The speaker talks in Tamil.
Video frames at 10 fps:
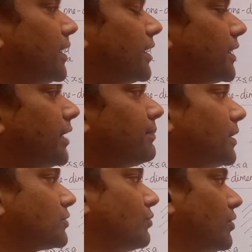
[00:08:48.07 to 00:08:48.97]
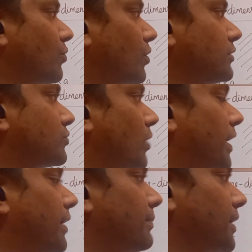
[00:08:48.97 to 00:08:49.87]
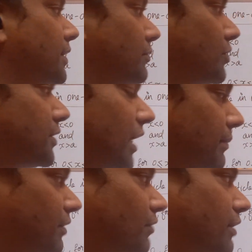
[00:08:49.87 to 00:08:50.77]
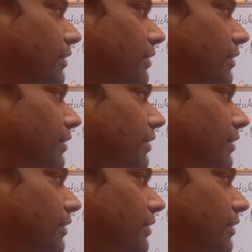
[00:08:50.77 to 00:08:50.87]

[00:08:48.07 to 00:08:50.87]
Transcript: பாருங்க என் பிளஸ் ஒன் ஹோல் ஸ்கொயர்ட் அப்படிங்கிற ஒரு டேர்ம்